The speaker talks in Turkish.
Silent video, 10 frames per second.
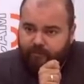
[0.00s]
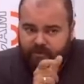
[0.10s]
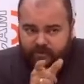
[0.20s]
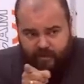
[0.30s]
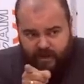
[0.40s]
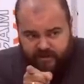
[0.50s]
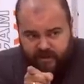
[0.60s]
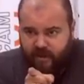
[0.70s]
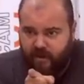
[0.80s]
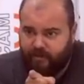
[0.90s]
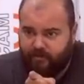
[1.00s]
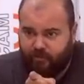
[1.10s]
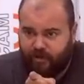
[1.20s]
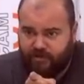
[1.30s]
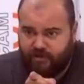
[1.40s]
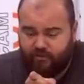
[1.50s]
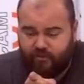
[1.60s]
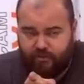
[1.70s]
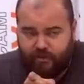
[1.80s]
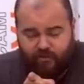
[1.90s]
Şimdi bazen KPSS öğrencileri
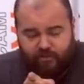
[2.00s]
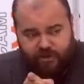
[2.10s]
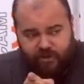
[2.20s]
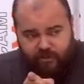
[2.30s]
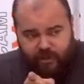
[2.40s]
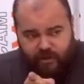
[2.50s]
diyor ki bana hocam